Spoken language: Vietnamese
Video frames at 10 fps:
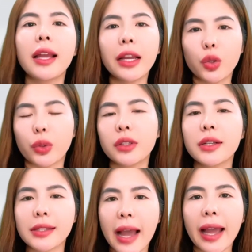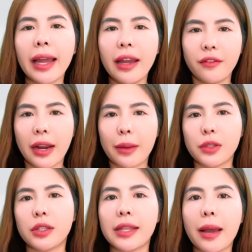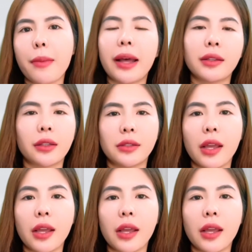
dễ gây tổn thương da và làm cho da bạn